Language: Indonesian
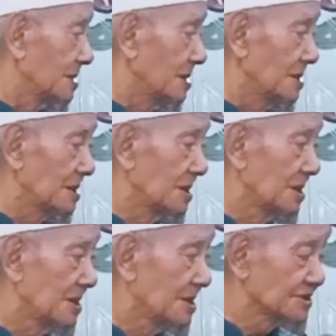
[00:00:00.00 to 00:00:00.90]
ya.
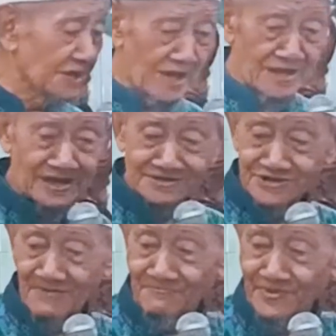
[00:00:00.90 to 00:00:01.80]
sing lanang
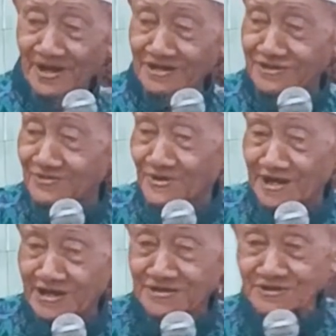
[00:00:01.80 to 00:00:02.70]
sabar
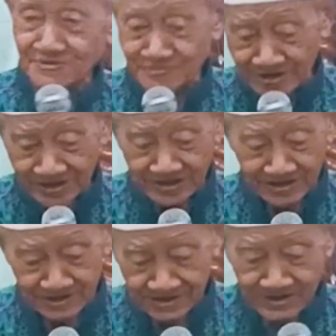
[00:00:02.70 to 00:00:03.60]
digoreng
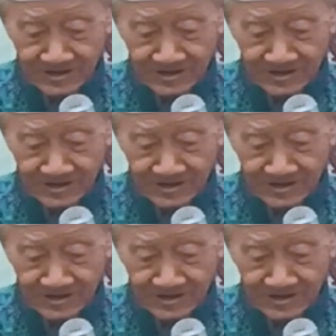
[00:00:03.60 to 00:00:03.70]
dhewe